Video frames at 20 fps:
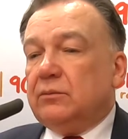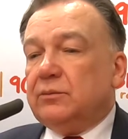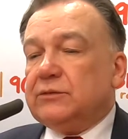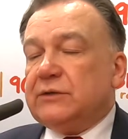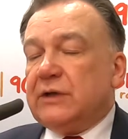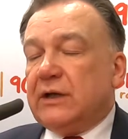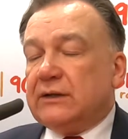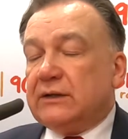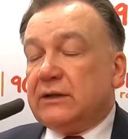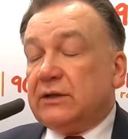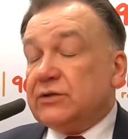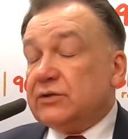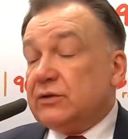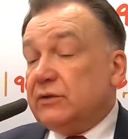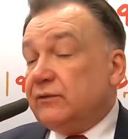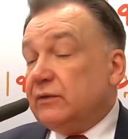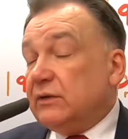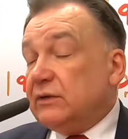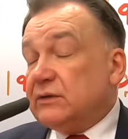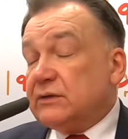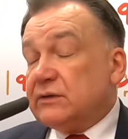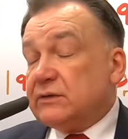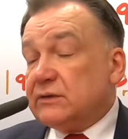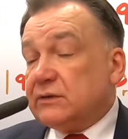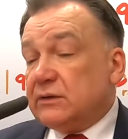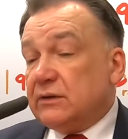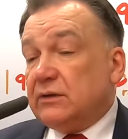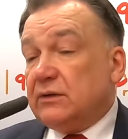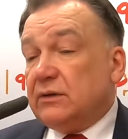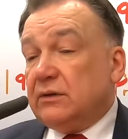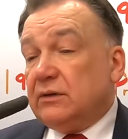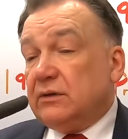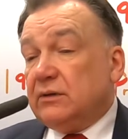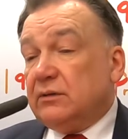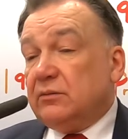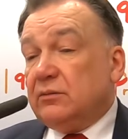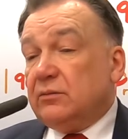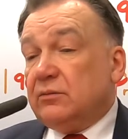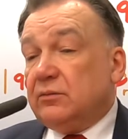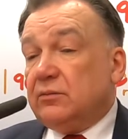psychiatryczny, więc
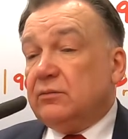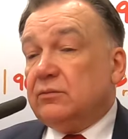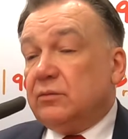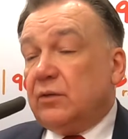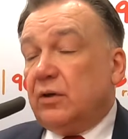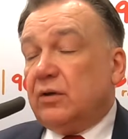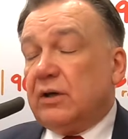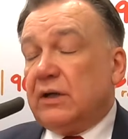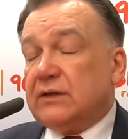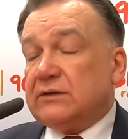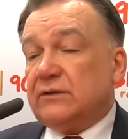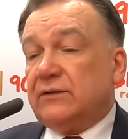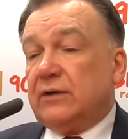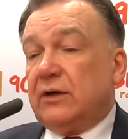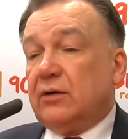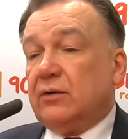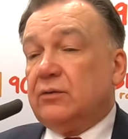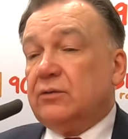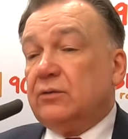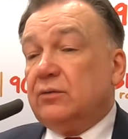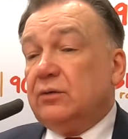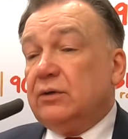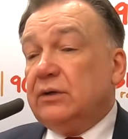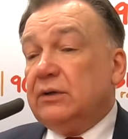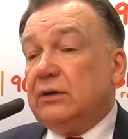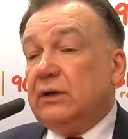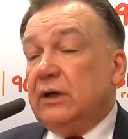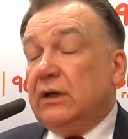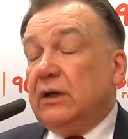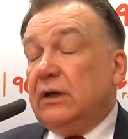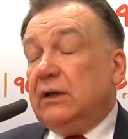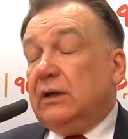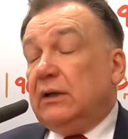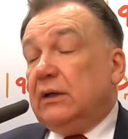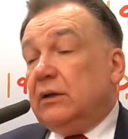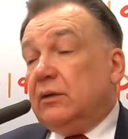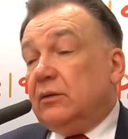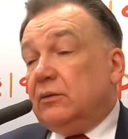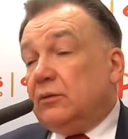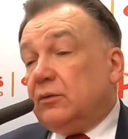ochrona zdrowia jako drugi.
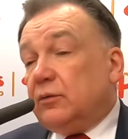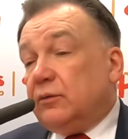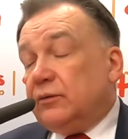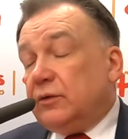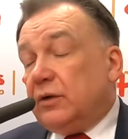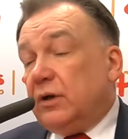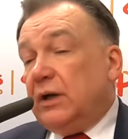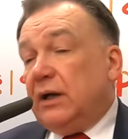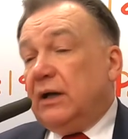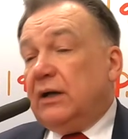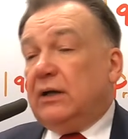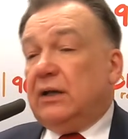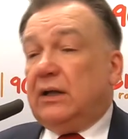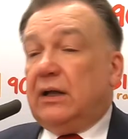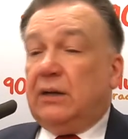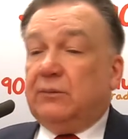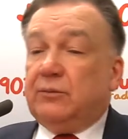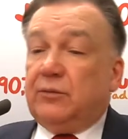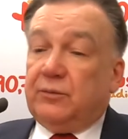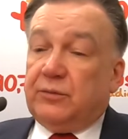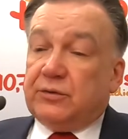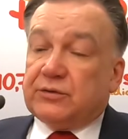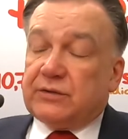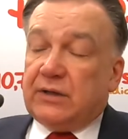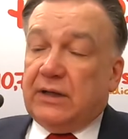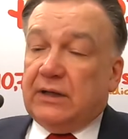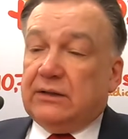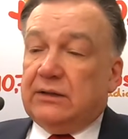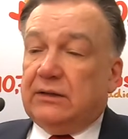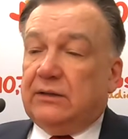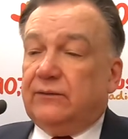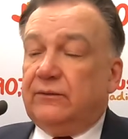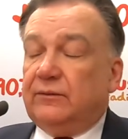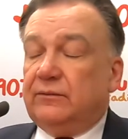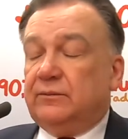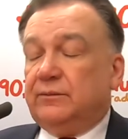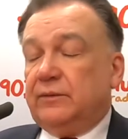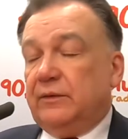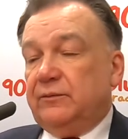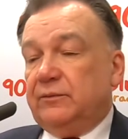Równolegle, albo może
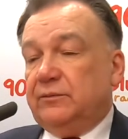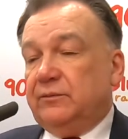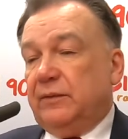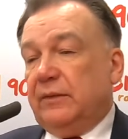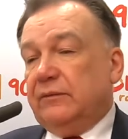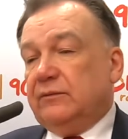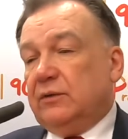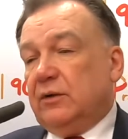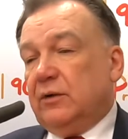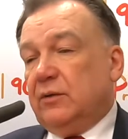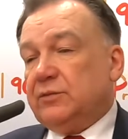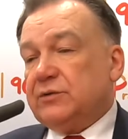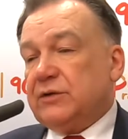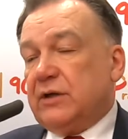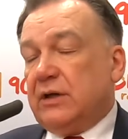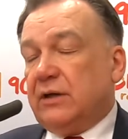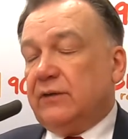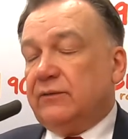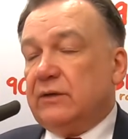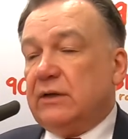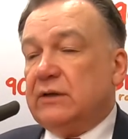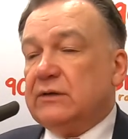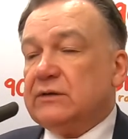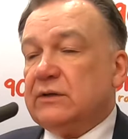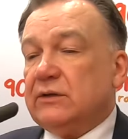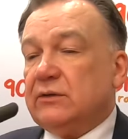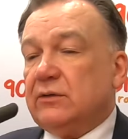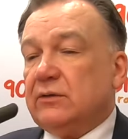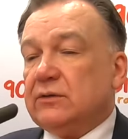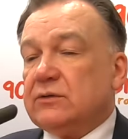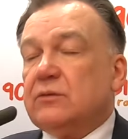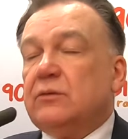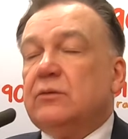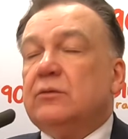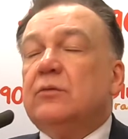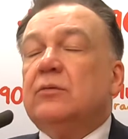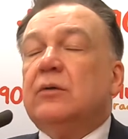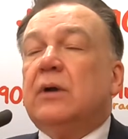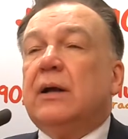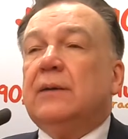w pewnych obszarach więcej, to jest
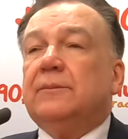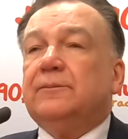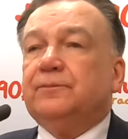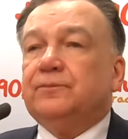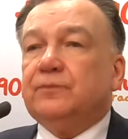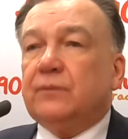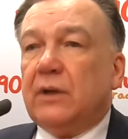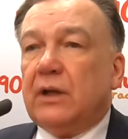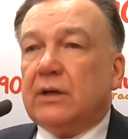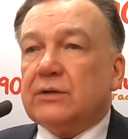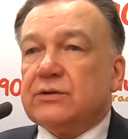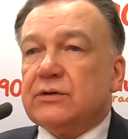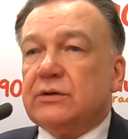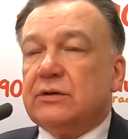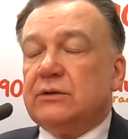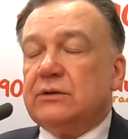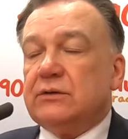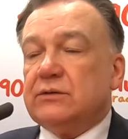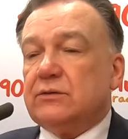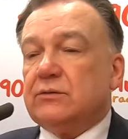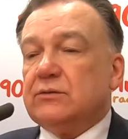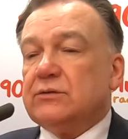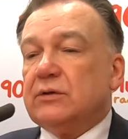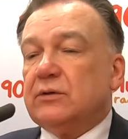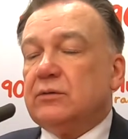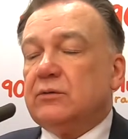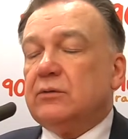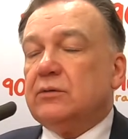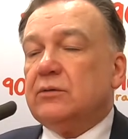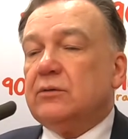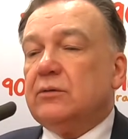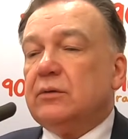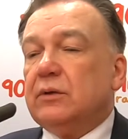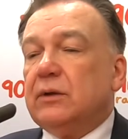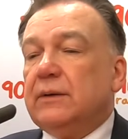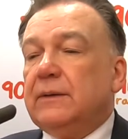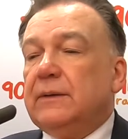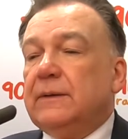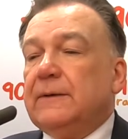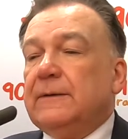kultura, nasze instytucje
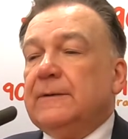kultury